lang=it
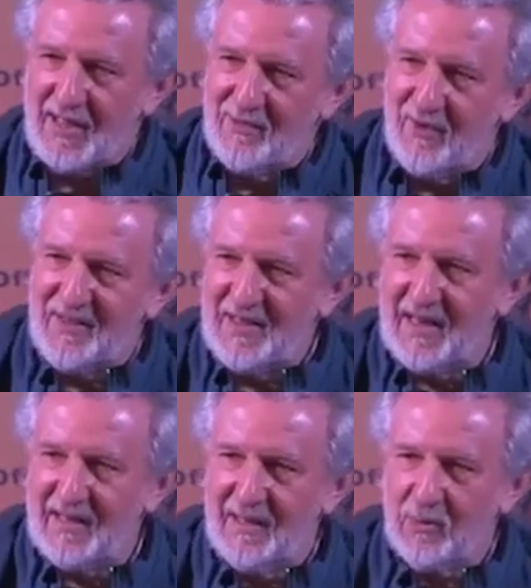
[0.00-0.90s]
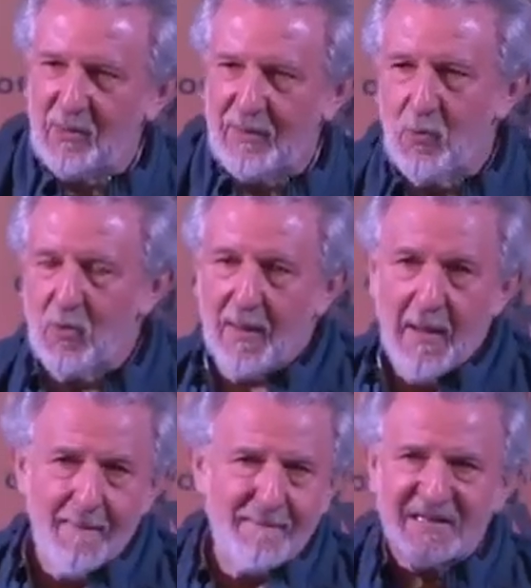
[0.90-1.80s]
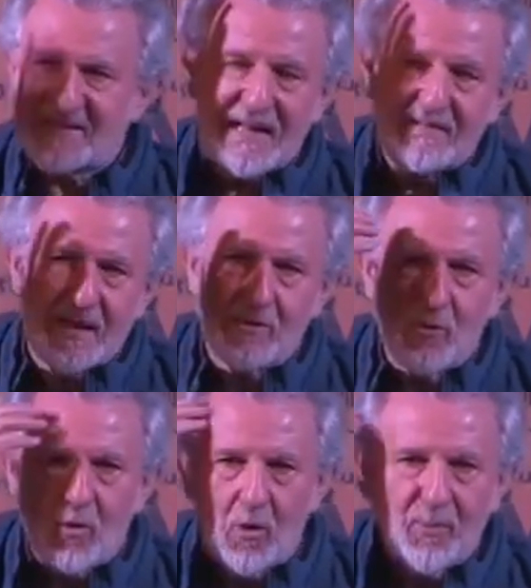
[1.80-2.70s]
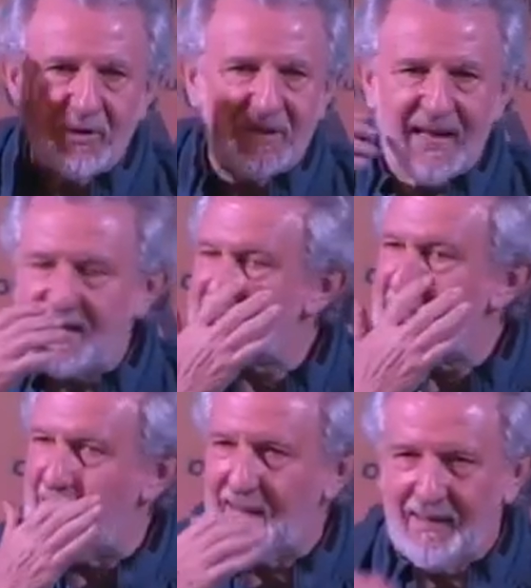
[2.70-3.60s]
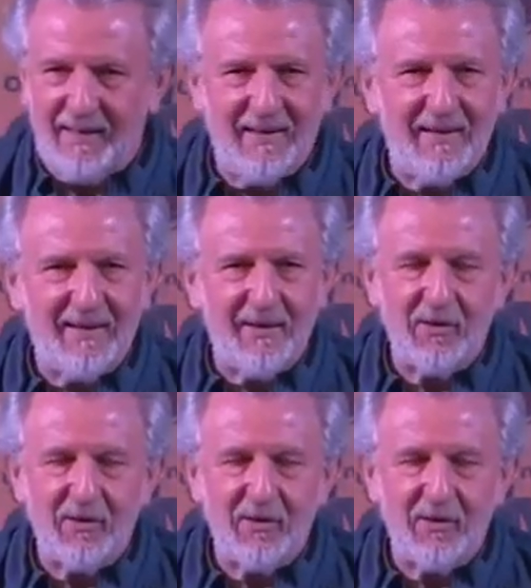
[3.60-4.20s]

andò a finire dentro una buca, Pascal diede un colpo di testa eh,